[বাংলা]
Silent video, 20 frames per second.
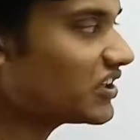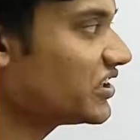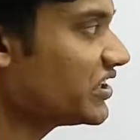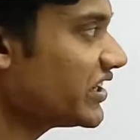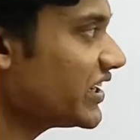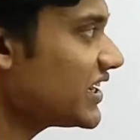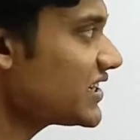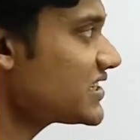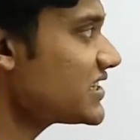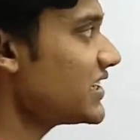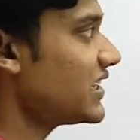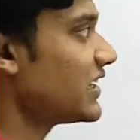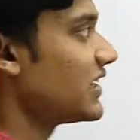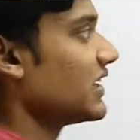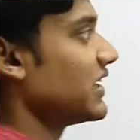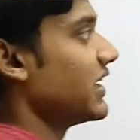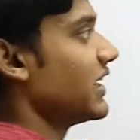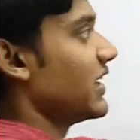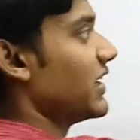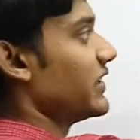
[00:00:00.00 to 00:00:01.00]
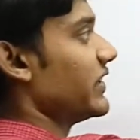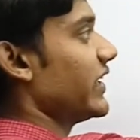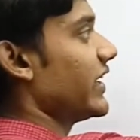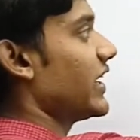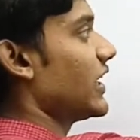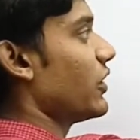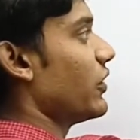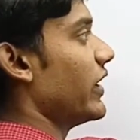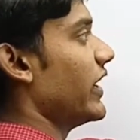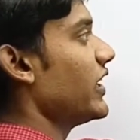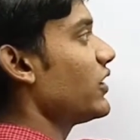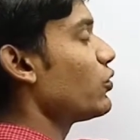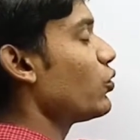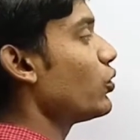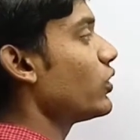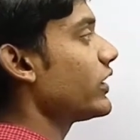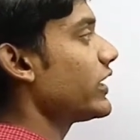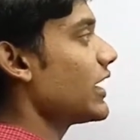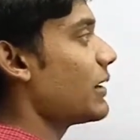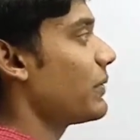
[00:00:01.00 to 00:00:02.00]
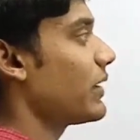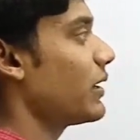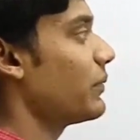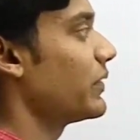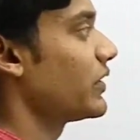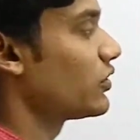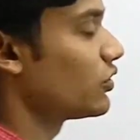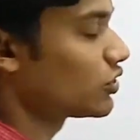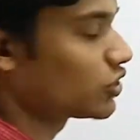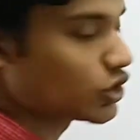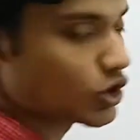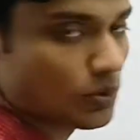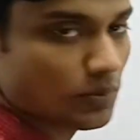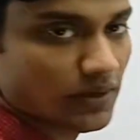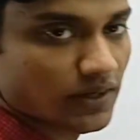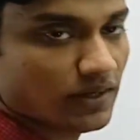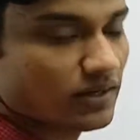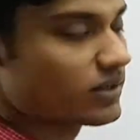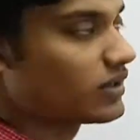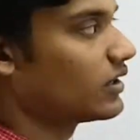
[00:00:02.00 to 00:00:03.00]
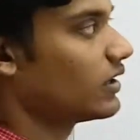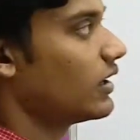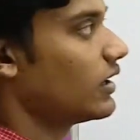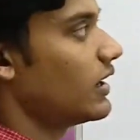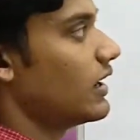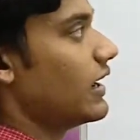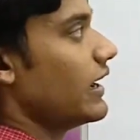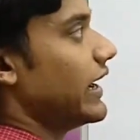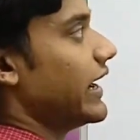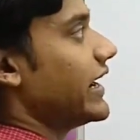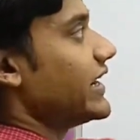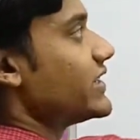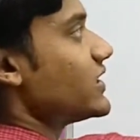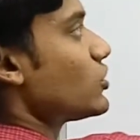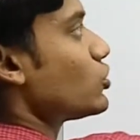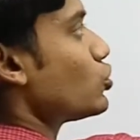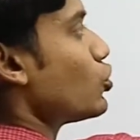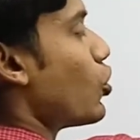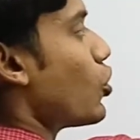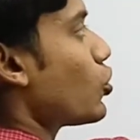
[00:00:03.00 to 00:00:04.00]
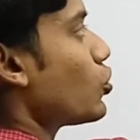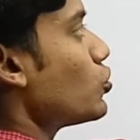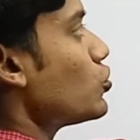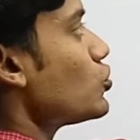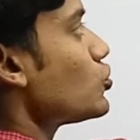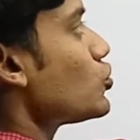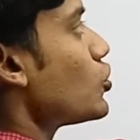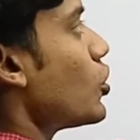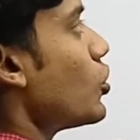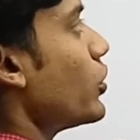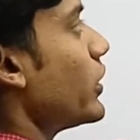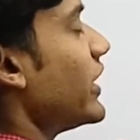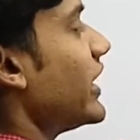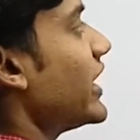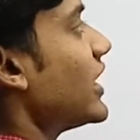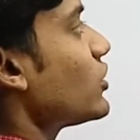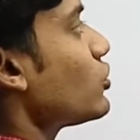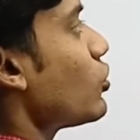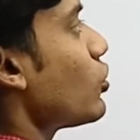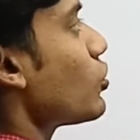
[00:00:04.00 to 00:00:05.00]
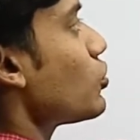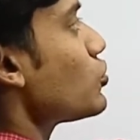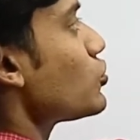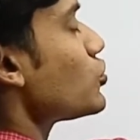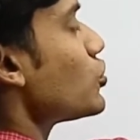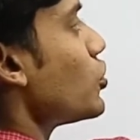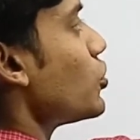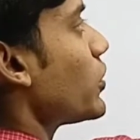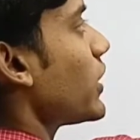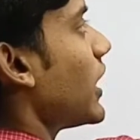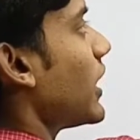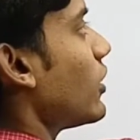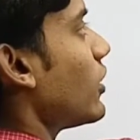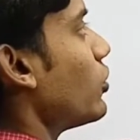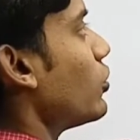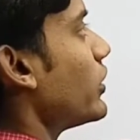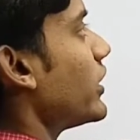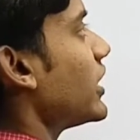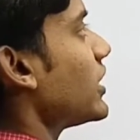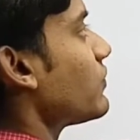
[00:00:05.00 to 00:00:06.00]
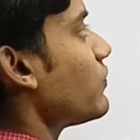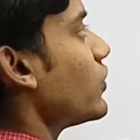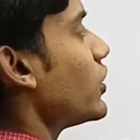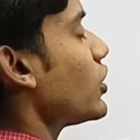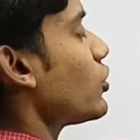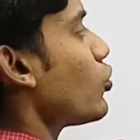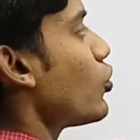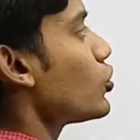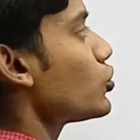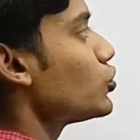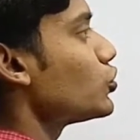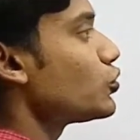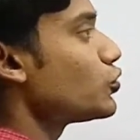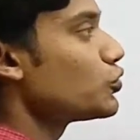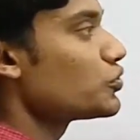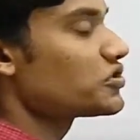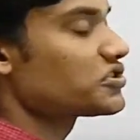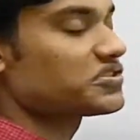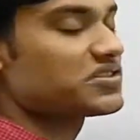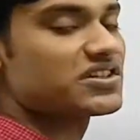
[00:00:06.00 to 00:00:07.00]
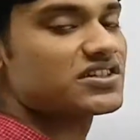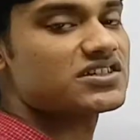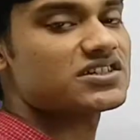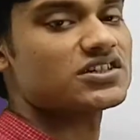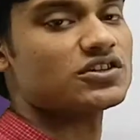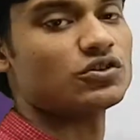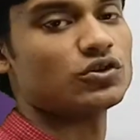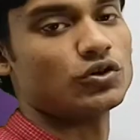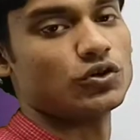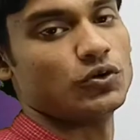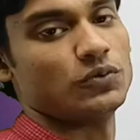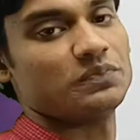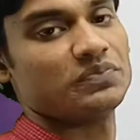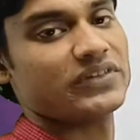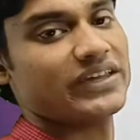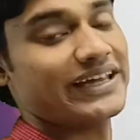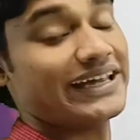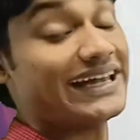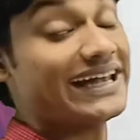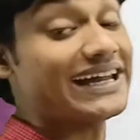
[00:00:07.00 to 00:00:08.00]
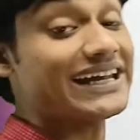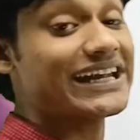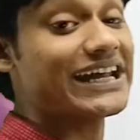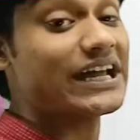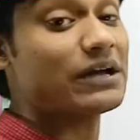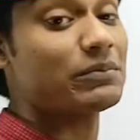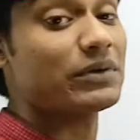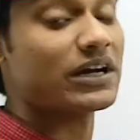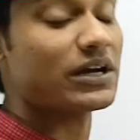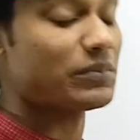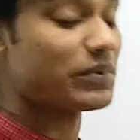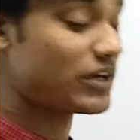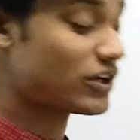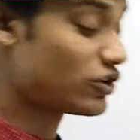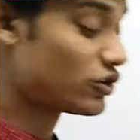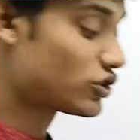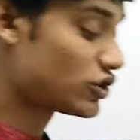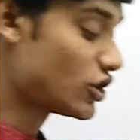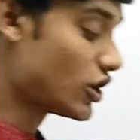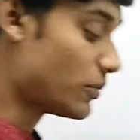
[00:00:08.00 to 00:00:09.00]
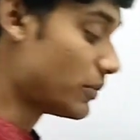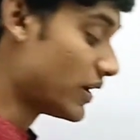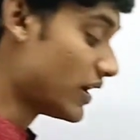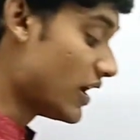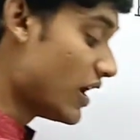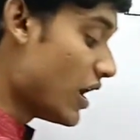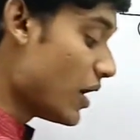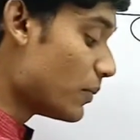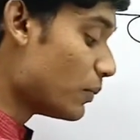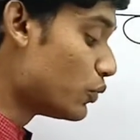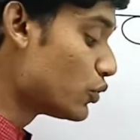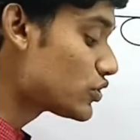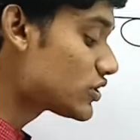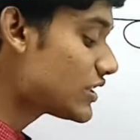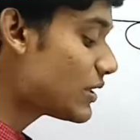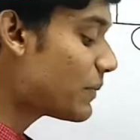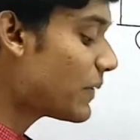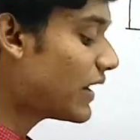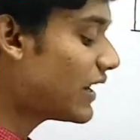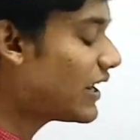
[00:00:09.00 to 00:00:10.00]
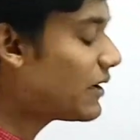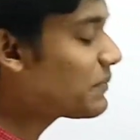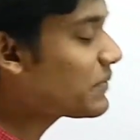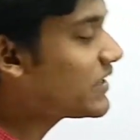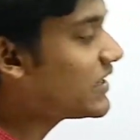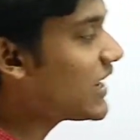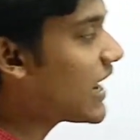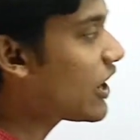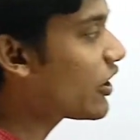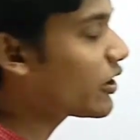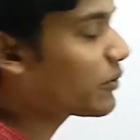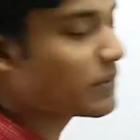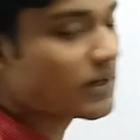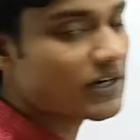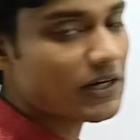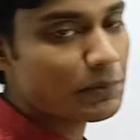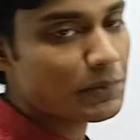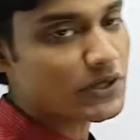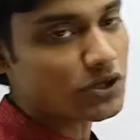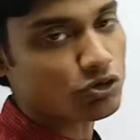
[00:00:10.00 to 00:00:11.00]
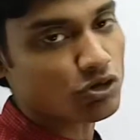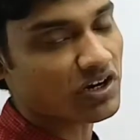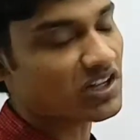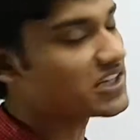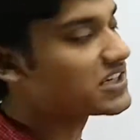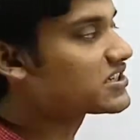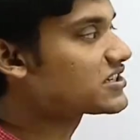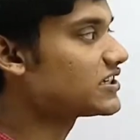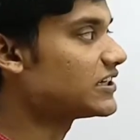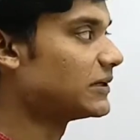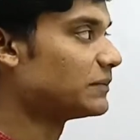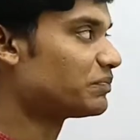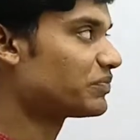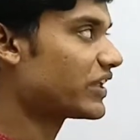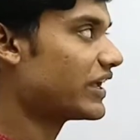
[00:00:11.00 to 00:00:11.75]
ঠিক আছে দেখে নাও এই কোনটা আমাকে বের করতে হবে এই যে তরণ সহ এ তরণ সহ গেল এর ফলে কত কোন সৃষ্টি হলো এটা আমাকে বের করতে হবে বুঝতে পারলাম কি আর একবার রিপিট করে দিচ্ছি